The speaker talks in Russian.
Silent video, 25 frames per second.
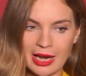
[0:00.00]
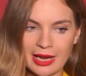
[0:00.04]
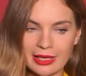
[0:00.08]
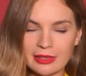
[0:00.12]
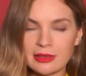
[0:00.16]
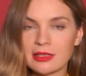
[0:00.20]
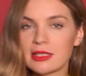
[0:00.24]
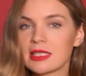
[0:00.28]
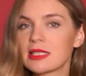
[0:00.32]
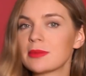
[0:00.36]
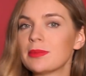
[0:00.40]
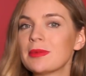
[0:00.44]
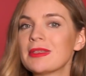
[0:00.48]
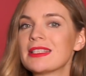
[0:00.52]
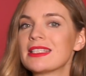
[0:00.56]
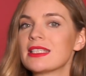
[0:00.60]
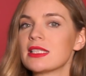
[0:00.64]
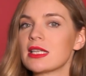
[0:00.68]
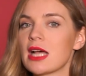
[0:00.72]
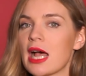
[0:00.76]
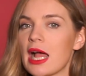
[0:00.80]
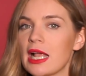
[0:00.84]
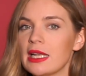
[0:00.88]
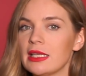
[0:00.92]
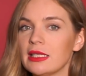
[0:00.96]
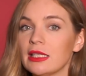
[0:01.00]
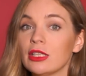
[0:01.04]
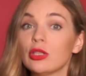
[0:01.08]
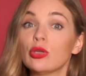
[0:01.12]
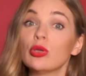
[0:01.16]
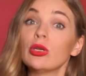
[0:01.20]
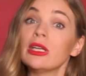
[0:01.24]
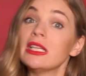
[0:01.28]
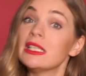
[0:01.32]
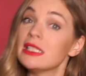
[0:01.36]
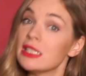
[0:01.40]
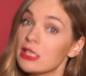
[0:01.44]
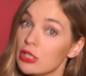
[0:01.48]
– это специальный
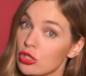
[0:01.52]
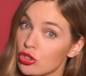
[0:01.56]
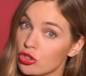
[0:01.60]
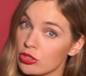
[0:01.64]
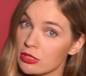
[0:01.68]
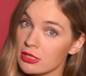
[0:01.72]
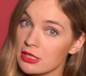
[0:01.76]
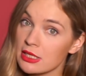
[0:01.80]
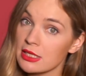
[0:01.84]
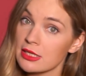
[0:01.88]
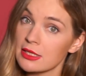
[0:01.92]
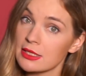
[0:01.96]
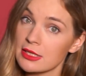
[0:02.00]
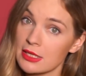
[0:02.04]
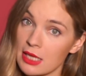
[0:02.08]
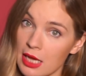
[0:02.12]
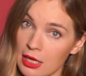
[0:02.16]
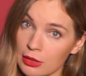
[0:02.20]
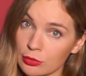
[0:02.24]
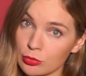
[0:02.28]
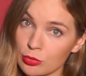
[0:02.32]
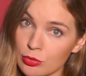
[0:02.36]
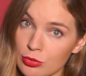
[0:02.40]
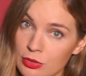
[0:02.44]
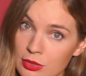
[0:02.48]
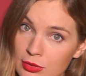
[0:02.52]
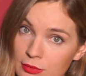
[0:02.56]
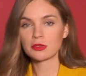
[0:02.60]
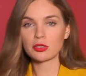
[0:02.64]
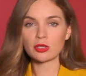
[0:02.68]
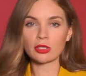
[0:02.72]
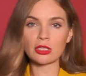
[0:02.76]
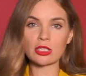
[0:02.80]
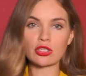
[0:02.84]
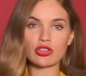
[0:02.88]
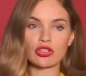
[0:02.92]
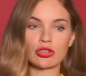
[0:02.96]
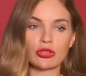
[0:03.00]
юридический статус. Все
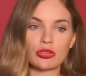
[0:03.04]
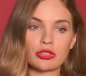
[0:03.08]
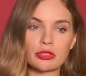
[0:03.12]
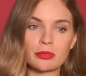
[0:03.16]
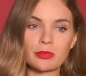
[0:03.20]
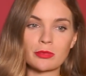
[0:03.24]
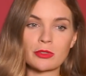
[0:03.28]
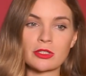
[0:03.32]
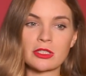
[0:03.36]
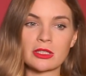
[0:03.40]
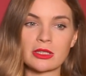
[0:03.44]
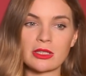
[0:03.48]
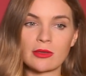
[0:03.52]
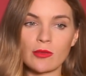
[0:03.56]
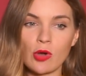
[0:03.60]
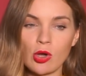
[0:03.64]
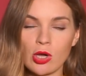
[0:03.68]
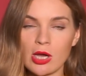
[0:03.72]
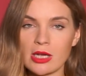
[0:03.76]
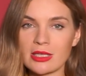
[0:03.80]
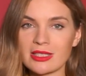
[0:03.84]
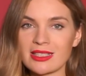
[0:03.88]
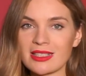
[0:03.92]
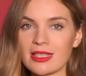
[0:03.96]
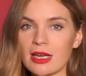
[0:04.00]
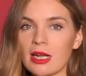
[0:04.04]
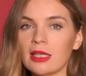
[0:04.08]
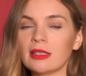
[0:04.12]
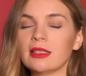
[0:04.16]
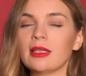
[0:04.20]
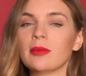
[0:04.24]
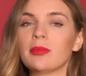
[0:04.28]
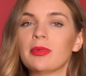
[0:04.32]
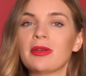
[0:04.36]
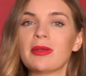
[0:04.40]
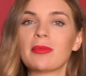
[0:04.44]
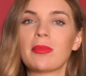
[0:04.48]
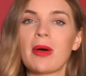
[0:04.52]
началось после того, как страны
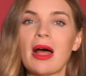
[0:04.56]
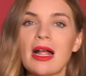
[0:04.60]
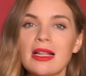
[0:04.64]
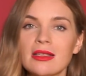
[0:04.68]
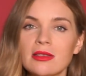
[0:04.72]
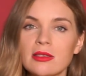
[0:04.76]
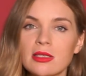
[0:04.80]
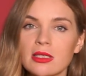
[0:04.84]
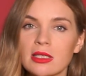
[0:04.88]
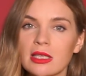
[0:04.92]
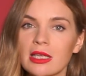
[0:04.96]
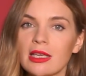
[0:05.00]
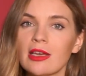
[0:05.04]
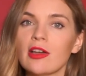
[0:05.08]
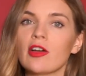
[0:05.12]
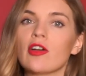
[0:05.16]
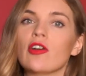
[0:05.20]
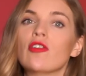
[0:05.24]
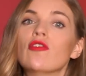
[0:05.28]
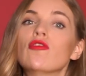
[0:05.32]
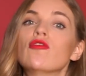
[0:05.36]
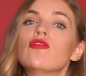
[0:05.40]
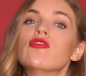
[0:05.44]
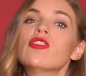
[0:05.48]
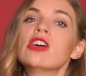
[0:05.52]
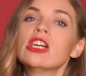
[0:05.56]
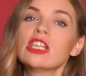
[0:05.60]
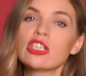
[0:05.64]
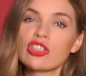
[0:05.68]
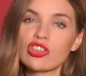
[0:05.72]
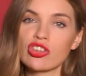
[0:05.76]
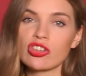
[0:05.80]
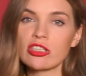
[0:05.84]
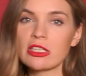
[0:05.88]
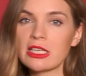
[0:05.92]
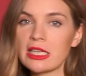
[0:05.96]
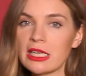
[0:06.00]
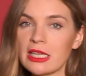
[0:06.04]
Прибалтики
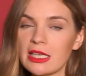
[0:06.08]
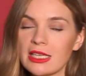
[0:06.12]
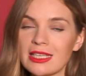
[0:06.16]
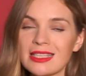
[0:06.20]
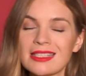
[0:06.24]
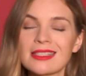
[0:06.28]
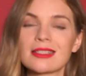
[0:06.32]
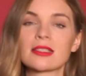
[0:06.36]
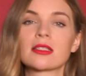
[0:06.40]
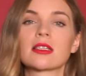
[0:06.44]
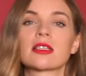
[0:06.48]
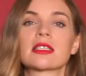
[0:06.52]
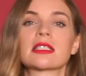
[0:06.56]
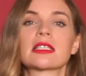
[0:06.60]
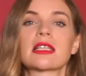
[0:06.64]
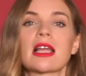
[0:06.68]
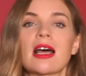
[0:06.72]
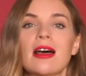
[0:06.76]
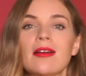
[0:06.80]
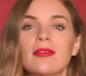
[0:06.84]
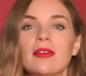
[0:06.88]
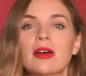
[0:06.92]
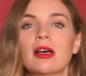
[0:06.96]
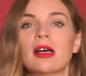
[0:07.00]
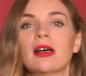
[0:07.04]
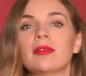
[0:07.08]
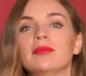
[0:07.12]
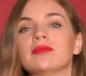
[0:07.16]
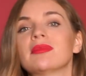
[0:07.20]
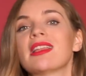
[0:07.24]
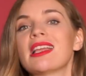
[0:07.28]
вышли из состава